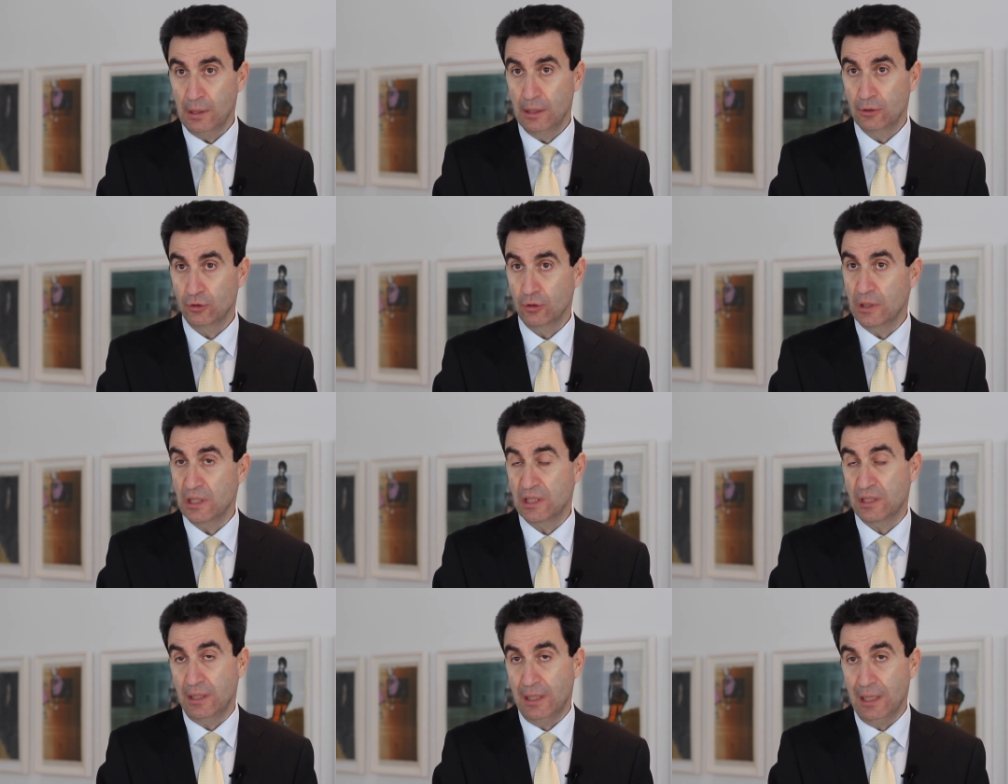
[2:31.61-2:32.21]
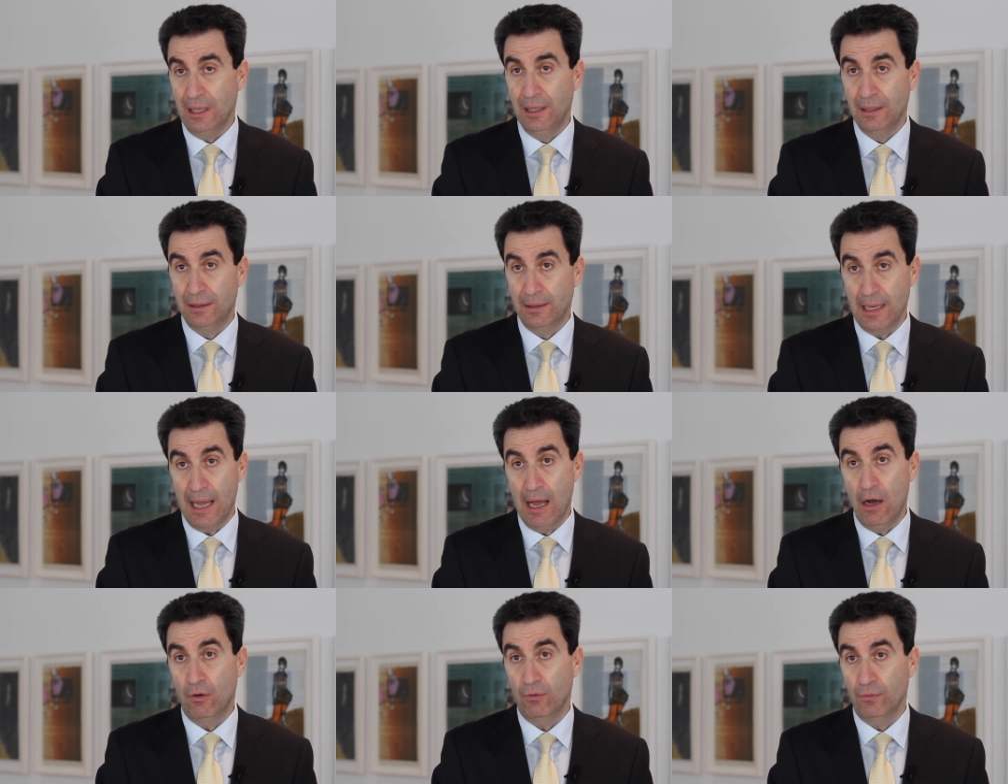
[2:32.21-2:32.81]
Also das gilt
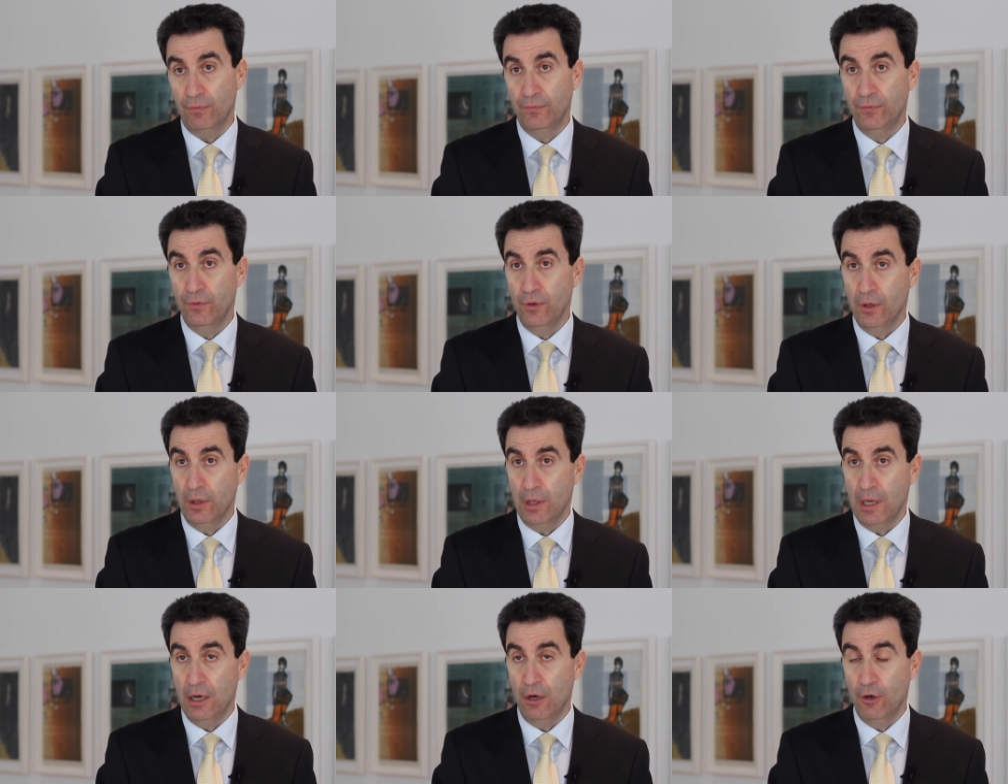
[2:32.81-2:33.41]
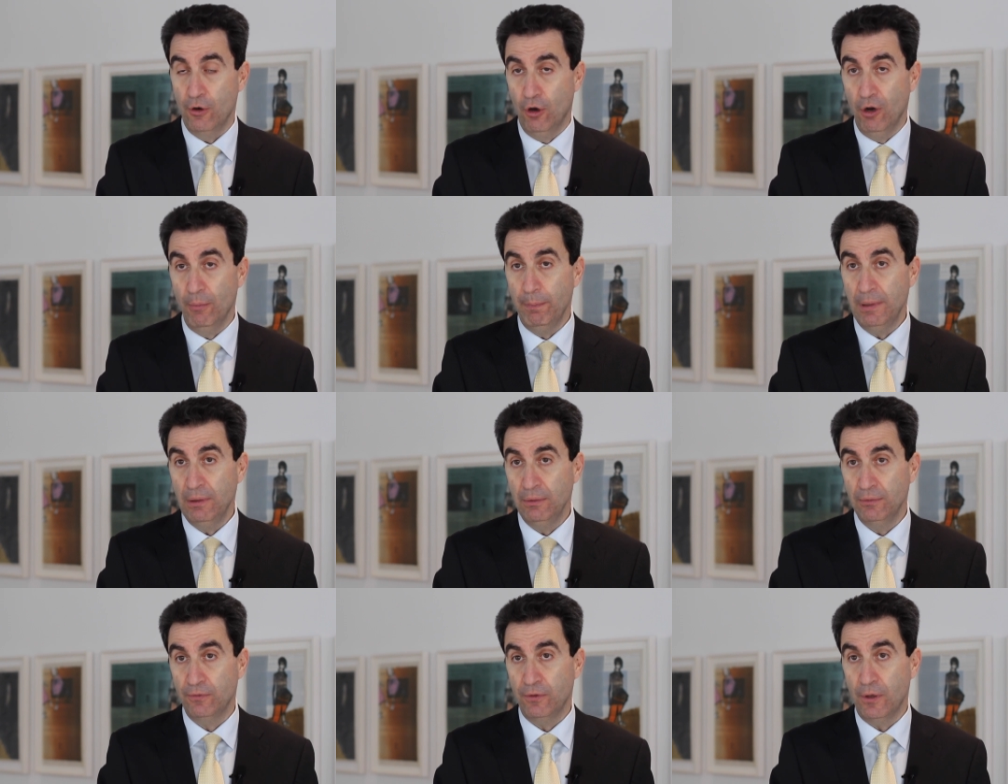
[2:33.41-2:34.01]
auch für
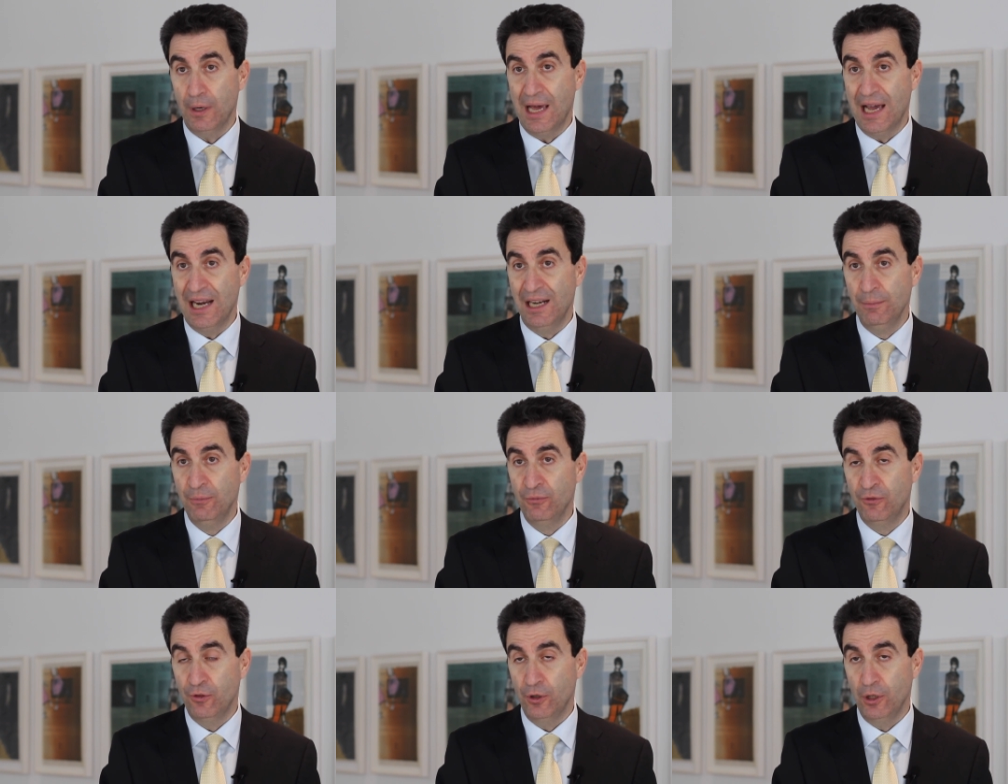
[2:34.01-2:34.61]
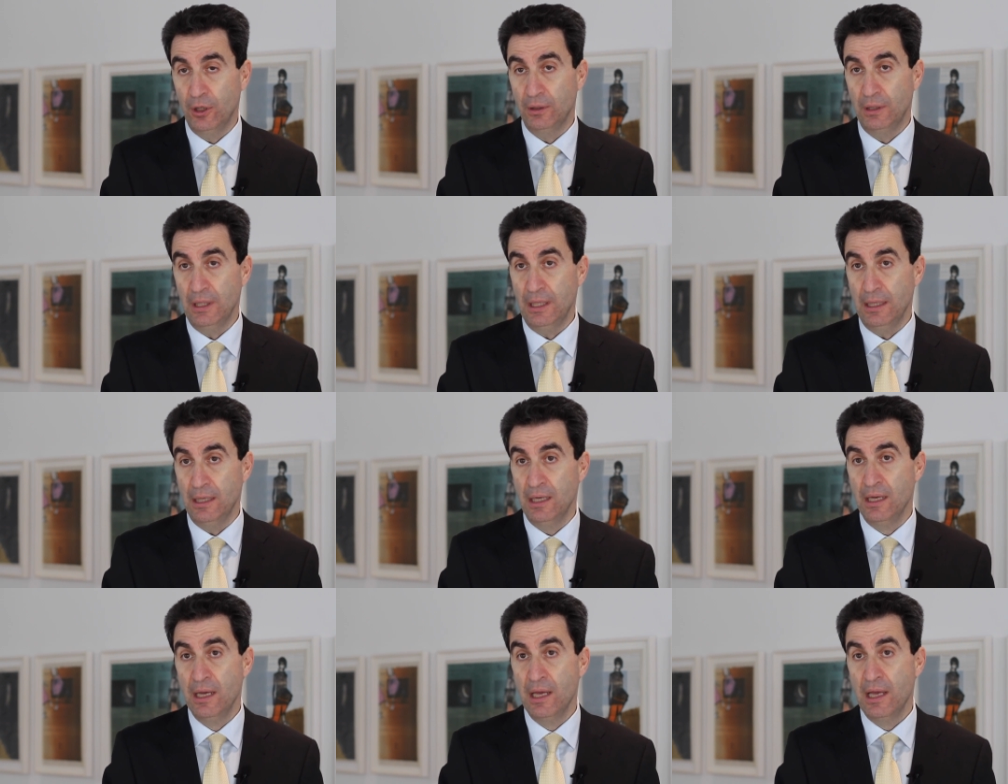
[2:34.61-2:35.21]
Europa und vor allem für
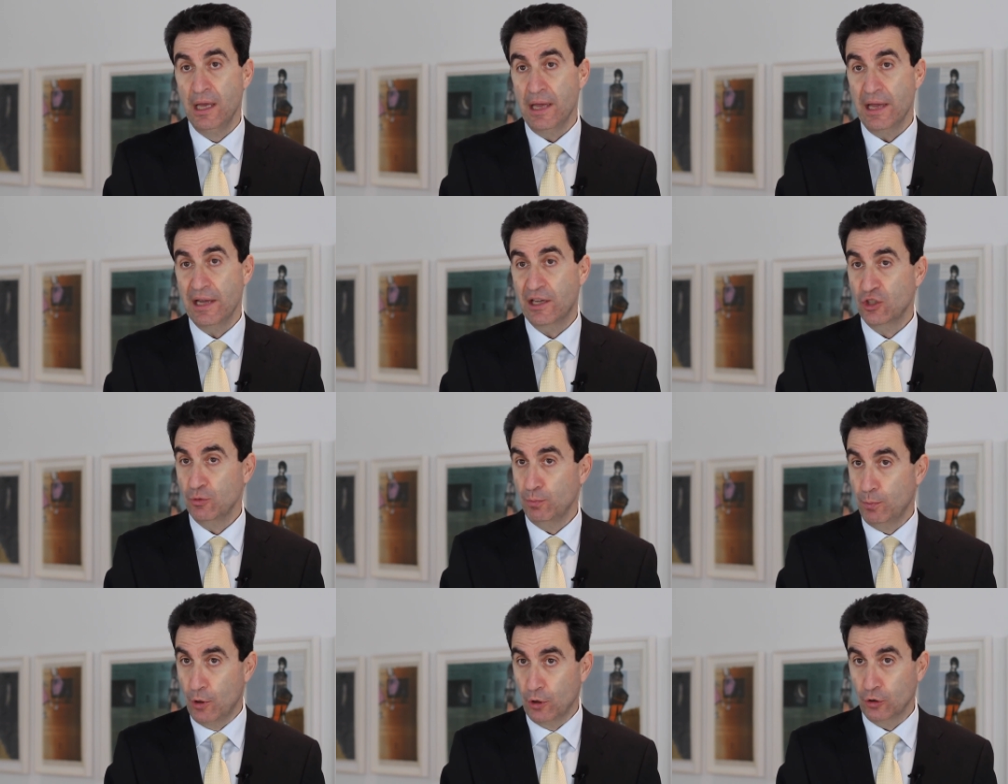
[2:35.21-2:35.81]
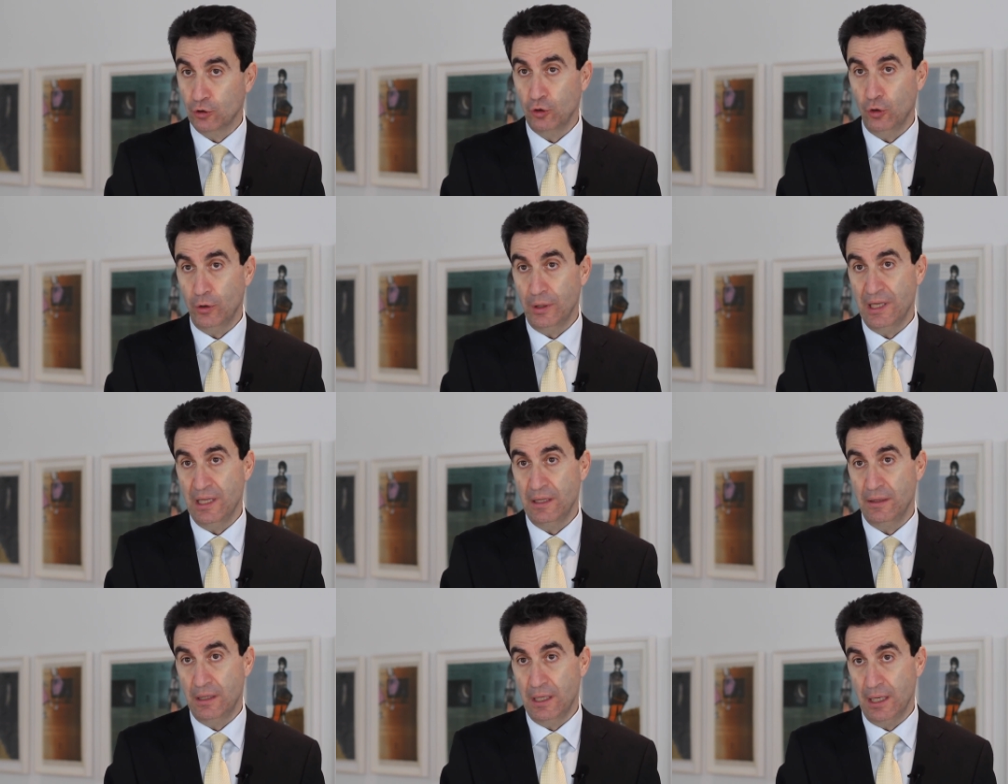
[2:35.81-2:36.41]
die
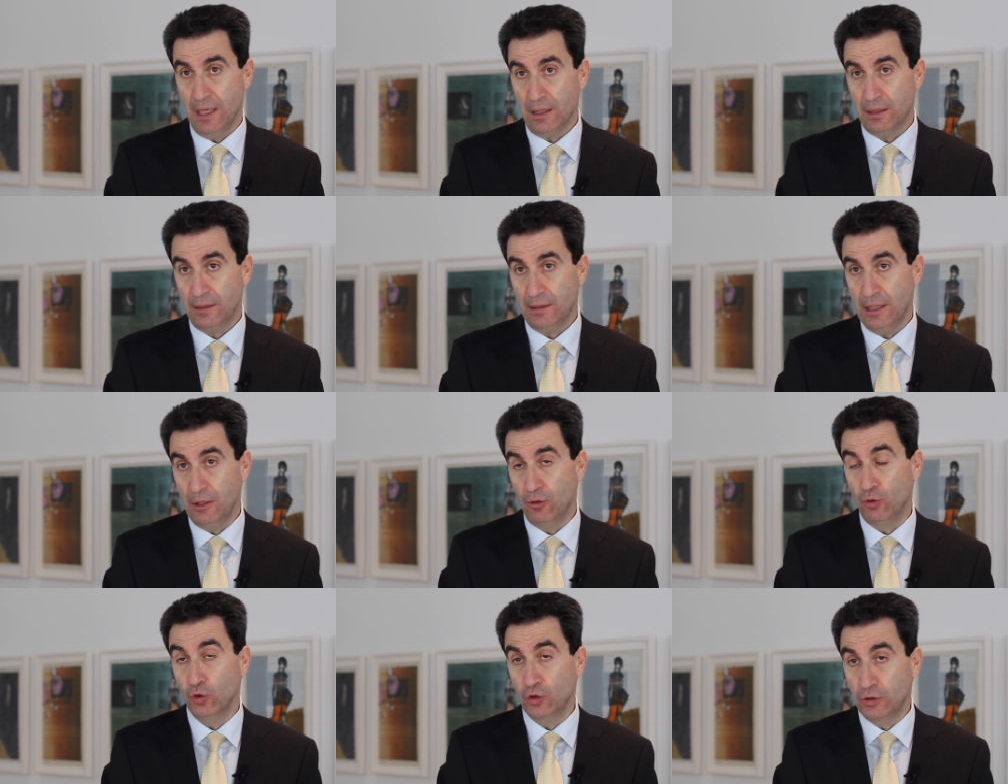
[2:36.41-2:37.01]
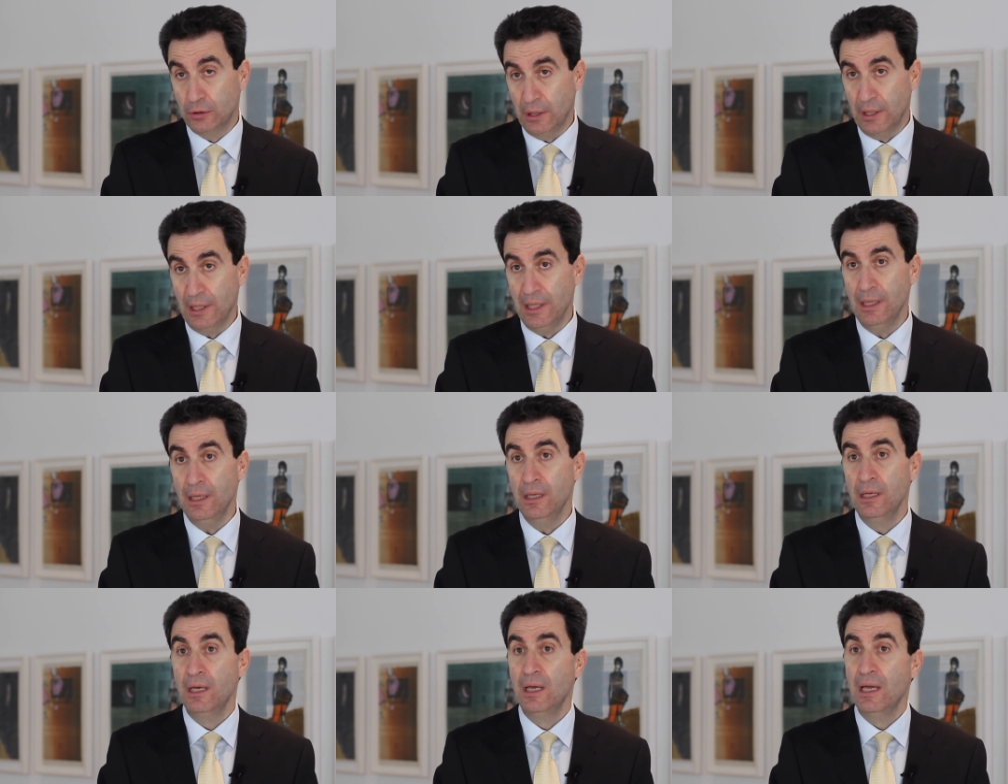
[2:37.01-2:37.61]
exportorientierte
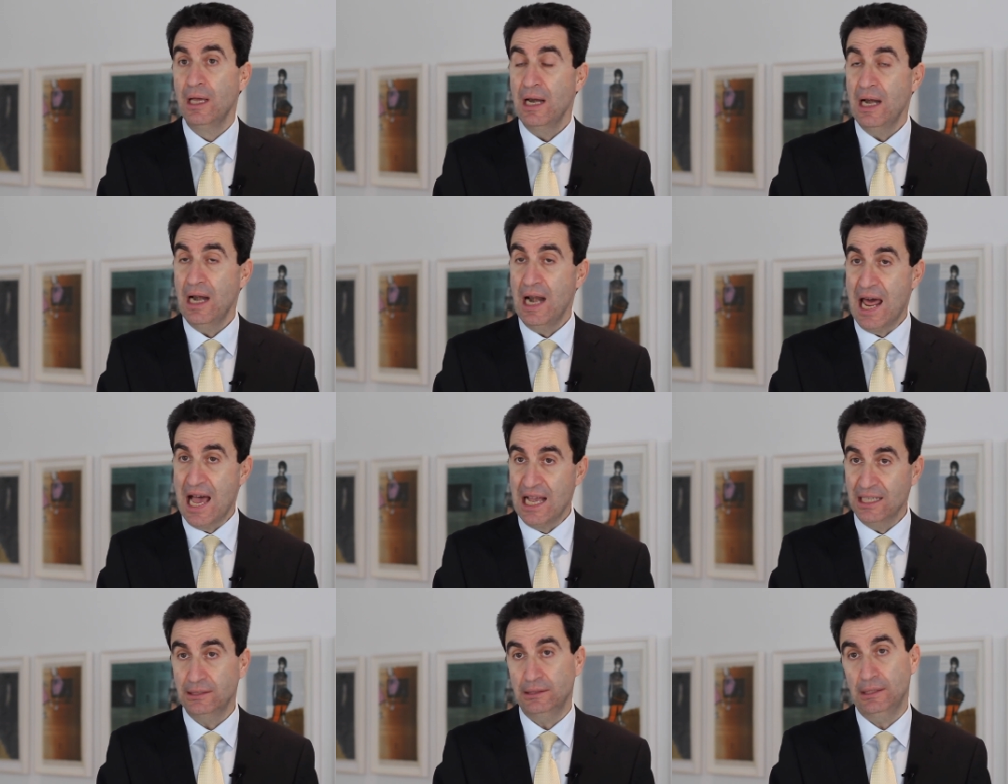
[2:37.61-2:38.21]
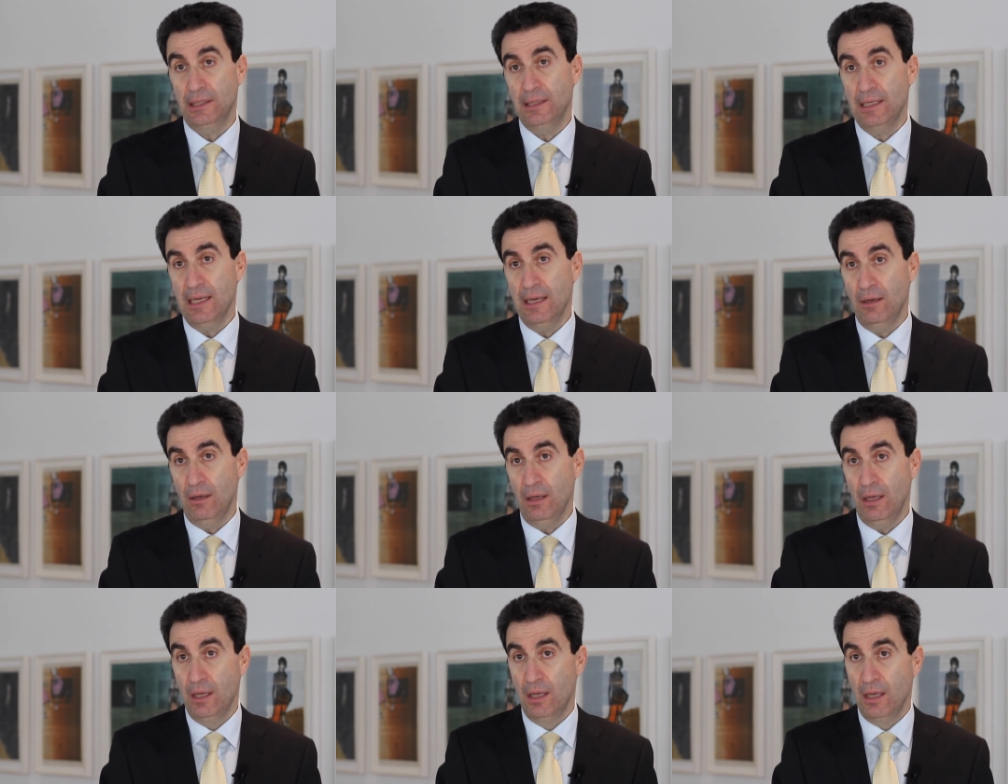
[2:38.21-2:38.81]
industrielastige